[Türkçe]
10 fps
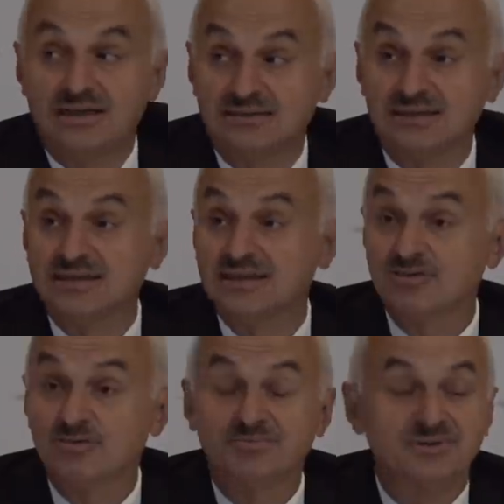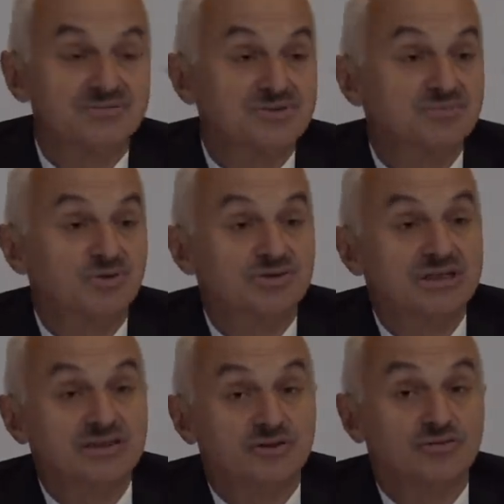Atak helikopterimiz
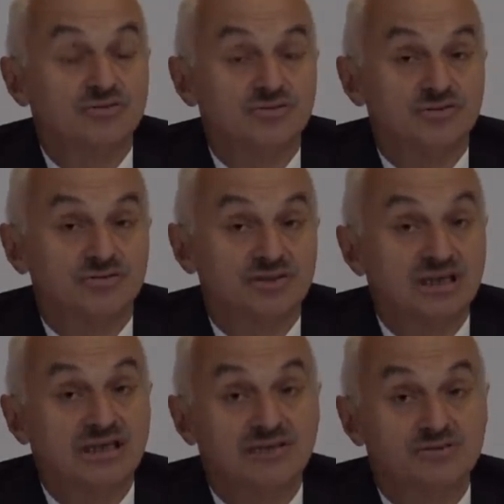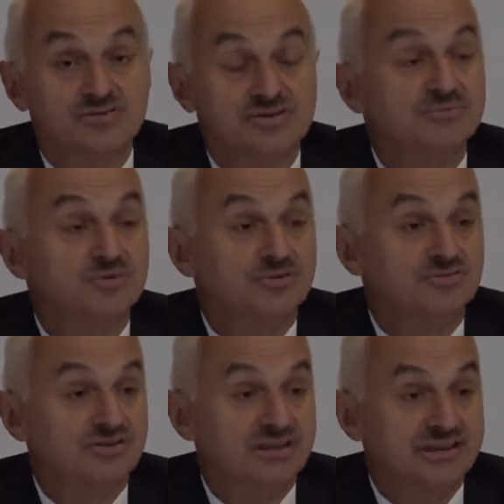modeli yok. O T-129
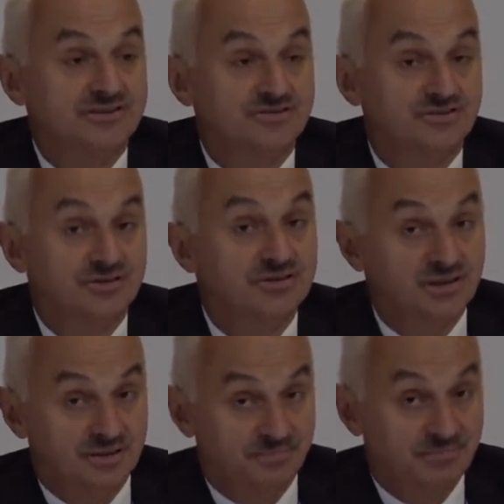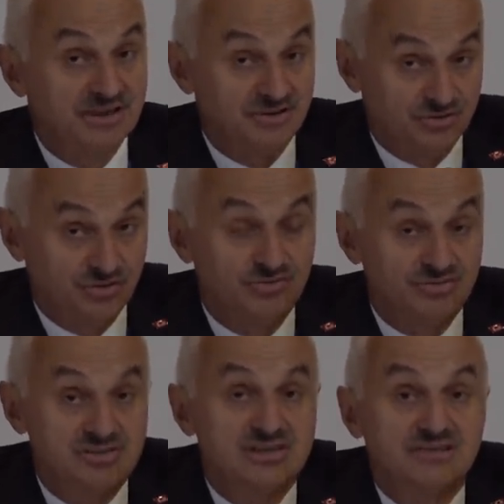diye geçiyor. 5 ton
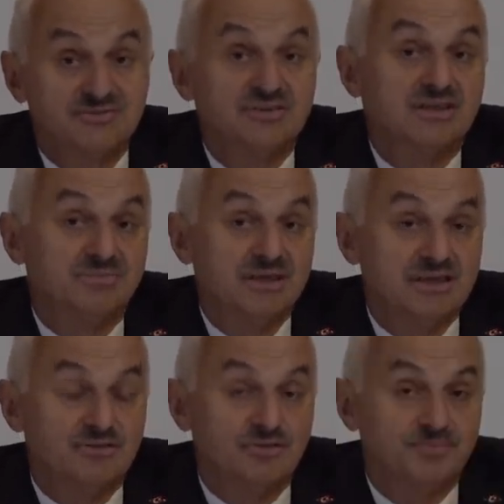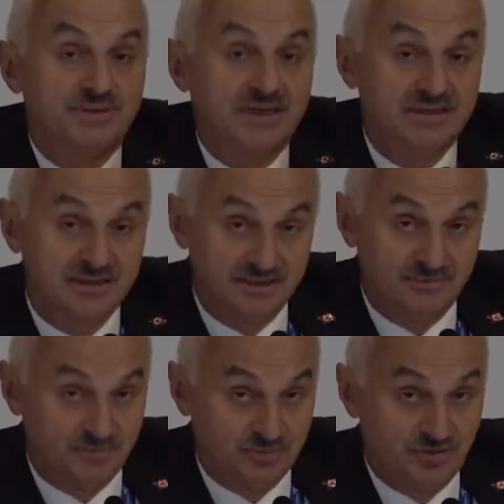sınıfında bir helikopter.
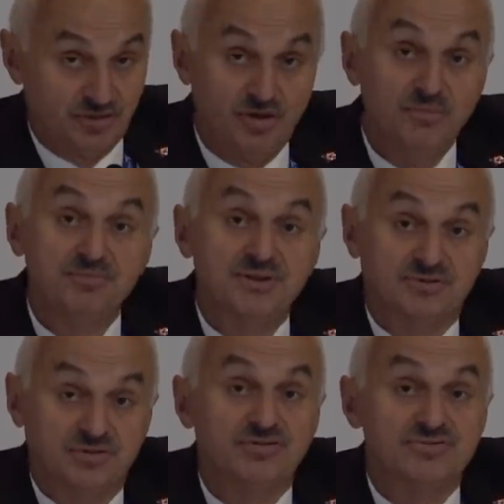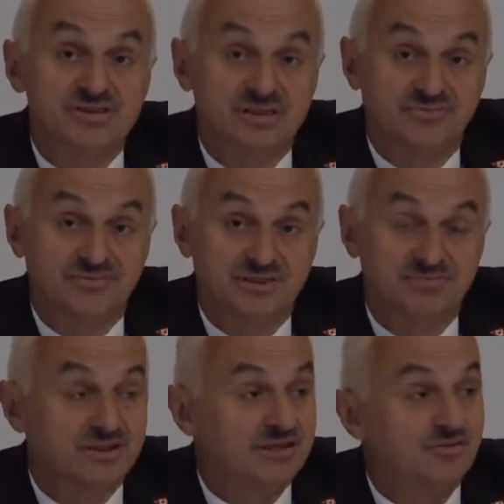Bu 11 ton
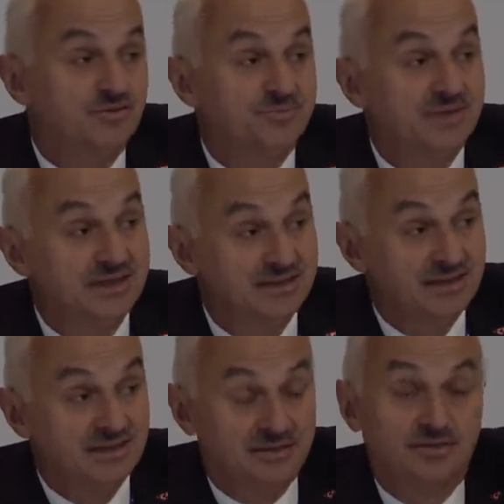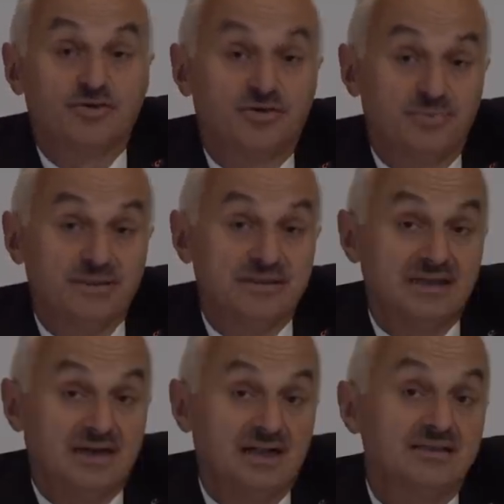sınıfında bir helikopter.
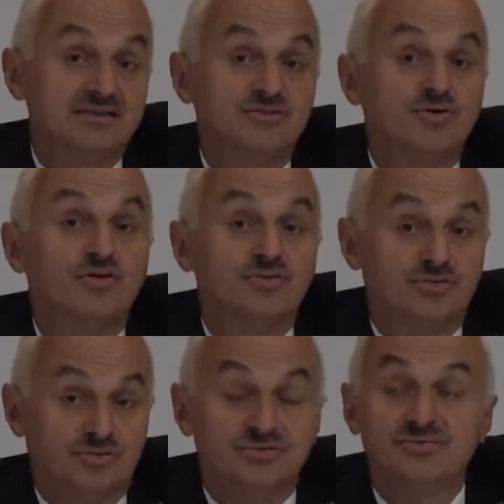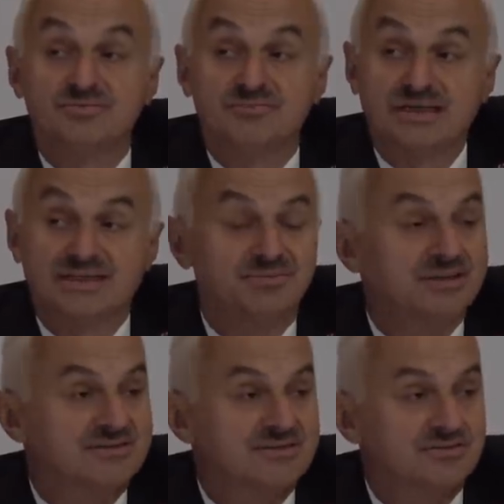Gökbey'de 6 tondu. Belki
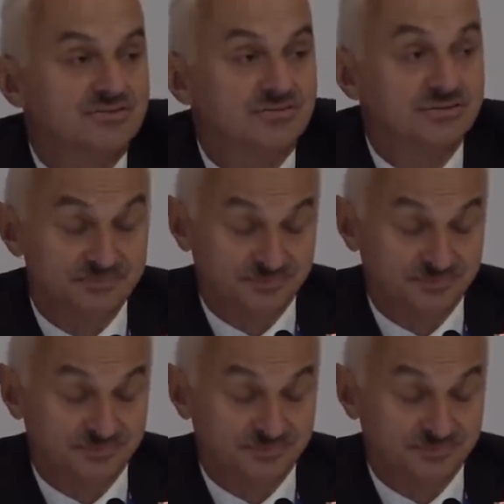bilirsiniz onu.